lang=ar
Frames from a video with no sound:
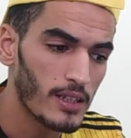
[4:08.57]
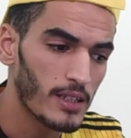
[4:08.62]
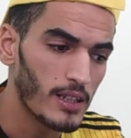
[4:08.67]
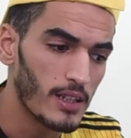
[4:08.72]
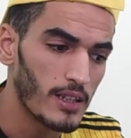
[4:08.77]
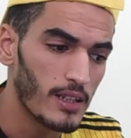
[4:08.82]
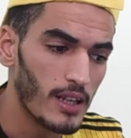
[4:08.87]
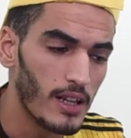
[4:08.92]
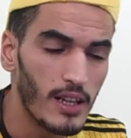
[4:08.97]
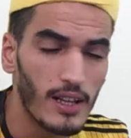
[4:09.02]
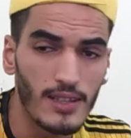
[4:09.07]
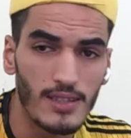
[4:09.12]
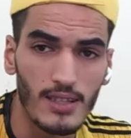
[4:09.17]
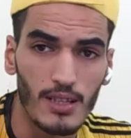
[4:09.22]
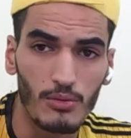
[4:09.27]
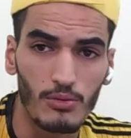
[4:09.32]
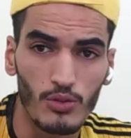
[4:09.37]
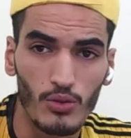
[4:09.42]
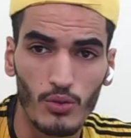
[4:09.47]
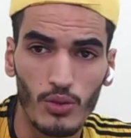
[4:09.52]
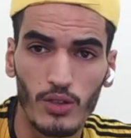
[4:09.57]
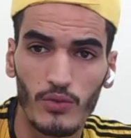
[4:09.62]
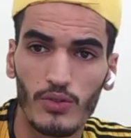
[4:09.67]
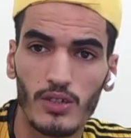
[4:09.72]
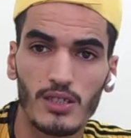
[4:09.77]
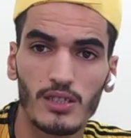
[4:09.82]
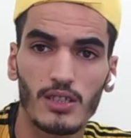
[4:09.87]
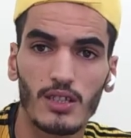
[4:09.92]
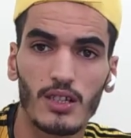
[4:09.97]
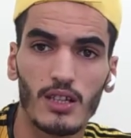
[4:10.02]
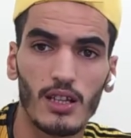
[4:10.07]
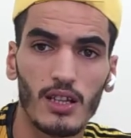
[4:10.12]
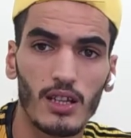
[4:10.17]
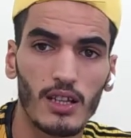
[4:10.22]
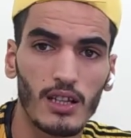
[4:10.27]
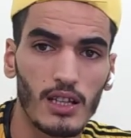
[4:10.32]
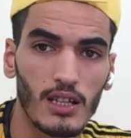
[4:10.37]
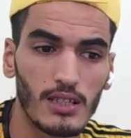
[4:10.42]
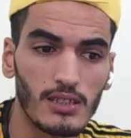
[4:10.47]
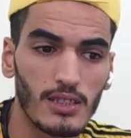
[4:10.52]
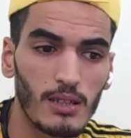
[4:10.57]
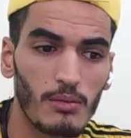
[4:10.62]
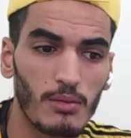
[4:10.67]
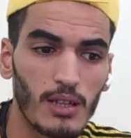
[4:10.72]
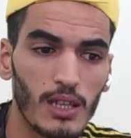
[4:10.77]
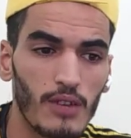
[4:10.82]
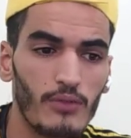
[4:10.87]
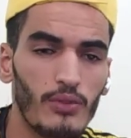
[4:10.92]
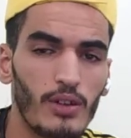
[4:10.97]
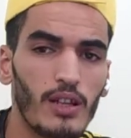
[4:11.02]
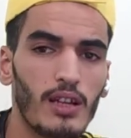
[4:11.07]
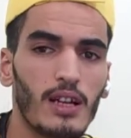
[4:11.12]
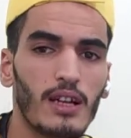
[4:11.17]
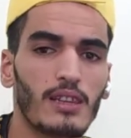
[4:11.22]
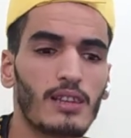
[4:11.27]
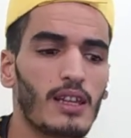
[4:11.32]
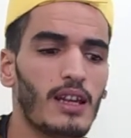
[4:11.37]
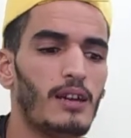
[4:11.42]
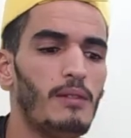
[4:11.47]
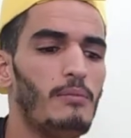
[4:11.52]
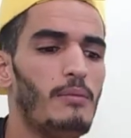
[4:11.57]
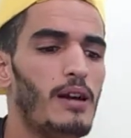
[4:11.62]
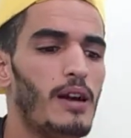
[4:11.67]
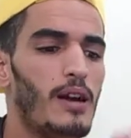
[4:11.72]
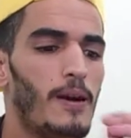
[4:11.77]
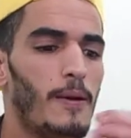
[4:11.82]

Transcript: يعني على حساب شوف كيفاش على حساب الكفيل اللي غطيح معاه